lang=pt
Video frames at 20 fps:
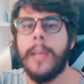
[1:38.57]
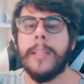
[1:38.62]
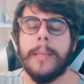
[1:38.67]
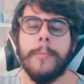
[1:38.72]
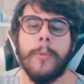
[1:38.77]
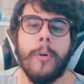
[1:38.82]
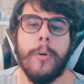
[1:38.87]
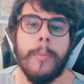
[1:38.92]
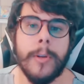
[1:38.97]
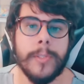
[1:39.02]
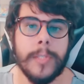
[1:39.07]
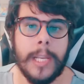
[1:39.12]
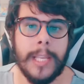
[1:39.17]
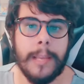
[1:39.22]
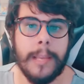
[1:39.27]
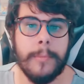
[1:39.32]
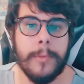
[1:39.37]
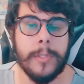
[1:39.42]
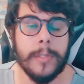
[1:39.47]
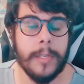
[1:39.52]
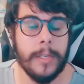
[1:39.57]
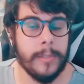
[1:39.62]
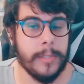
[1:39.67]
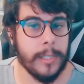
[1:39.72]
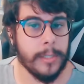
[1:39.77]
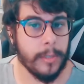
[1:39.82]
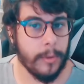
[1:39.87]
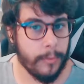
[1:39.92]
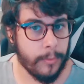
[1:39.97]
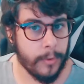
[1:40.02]
Tamo rumo aos 30 mil inscritos,
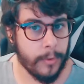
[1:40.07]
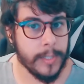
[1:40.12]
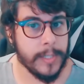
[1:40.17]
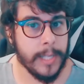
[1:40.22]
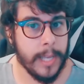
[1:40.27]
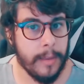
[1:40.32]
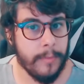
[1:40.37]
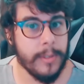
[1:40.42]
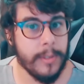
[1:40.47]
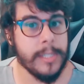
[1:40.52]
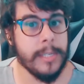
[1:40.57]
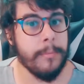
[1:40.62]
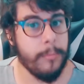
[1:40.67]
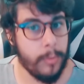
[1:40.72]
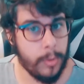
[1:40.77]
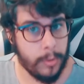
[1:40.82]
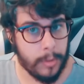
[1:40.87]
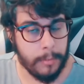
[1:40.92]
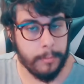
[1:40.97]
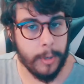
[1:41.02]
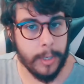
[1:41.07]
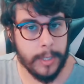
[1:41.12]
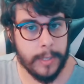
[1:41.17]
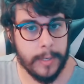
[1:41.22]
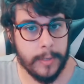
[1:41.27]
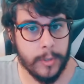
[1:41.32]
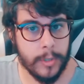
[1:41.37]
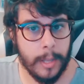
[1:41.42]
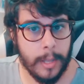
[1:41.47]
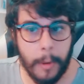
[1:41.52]
essa força aí vai ser muito
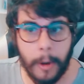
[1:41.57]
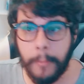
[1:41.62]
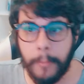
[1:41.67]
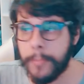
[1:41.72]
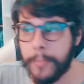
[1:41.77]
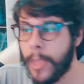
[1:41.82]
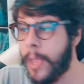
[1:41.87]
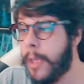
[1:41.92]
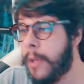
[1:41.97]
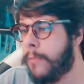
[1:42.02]
importante, tá bom?